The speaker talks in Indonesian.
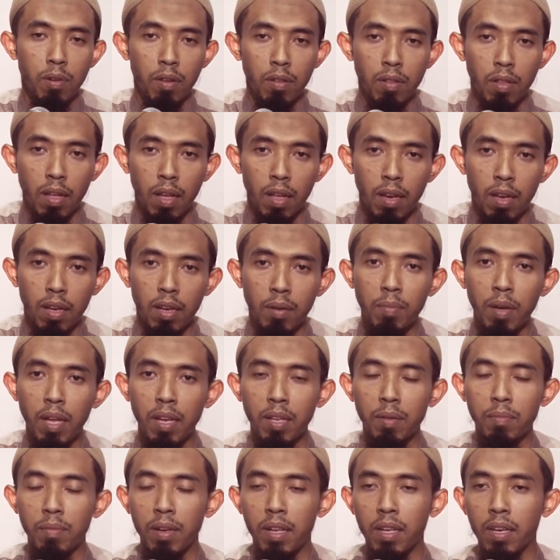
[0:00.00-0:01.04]
SWT.
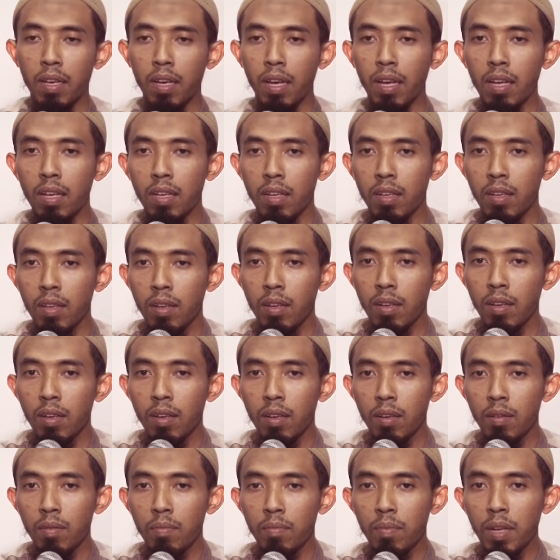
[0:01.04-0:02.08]
Kembali mereka
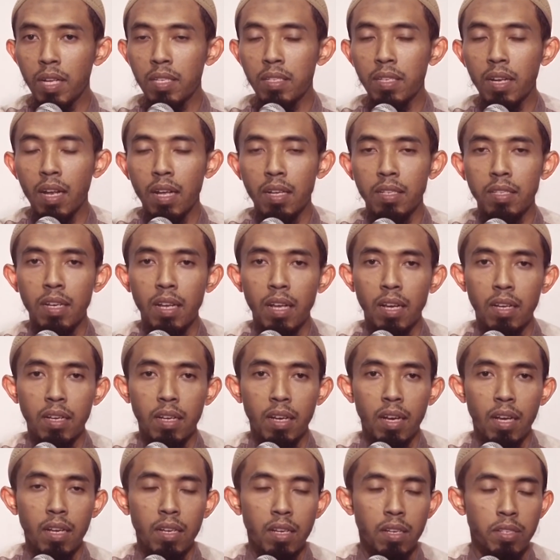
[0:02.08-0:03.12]
bersenang-senang
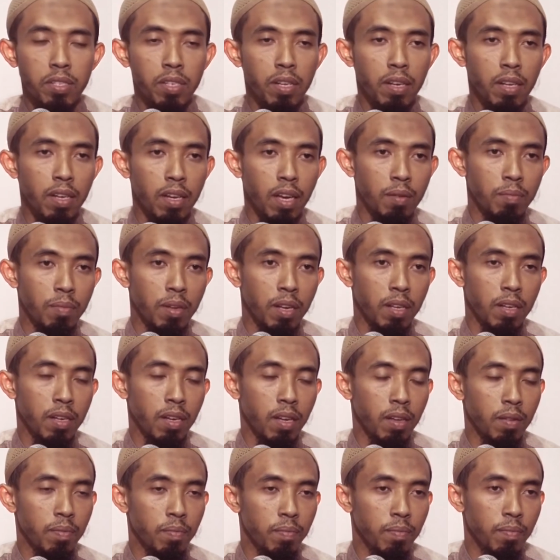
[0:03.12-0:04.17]
dengan kesyirikan
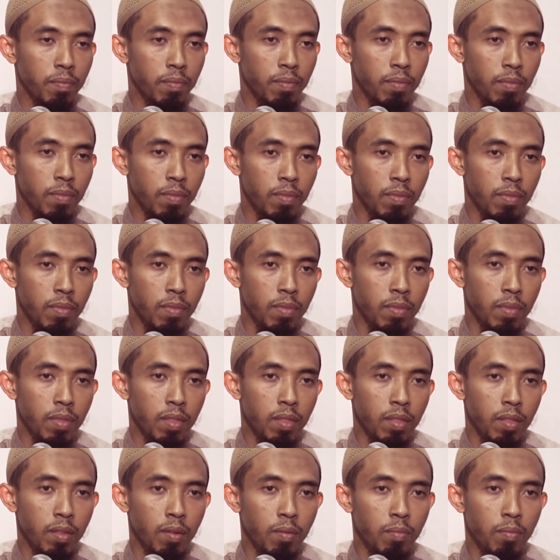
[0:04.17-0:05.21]
mereka.
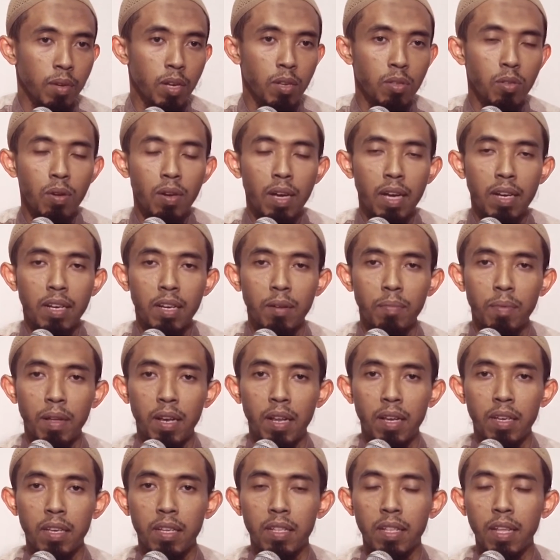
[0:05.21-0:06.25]
Menunjukkan
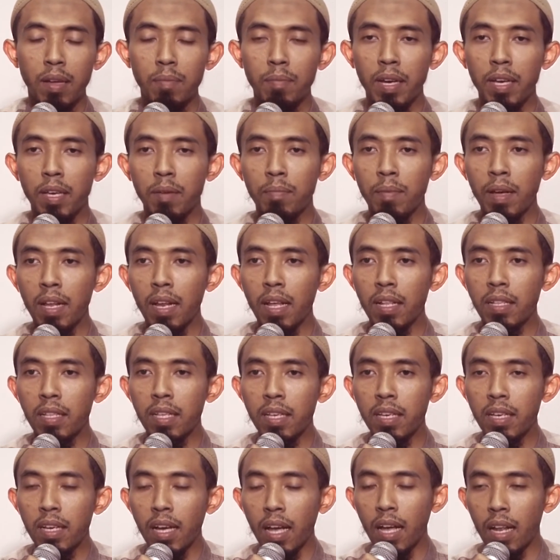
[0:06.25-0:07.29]
kepada kita bagaimana
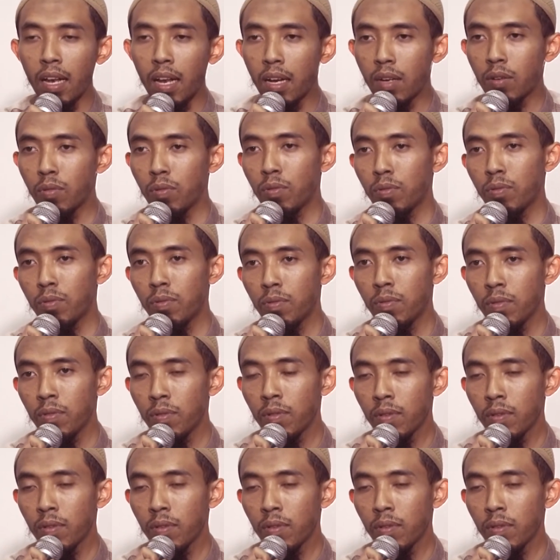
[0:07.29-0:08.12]
tingkah laku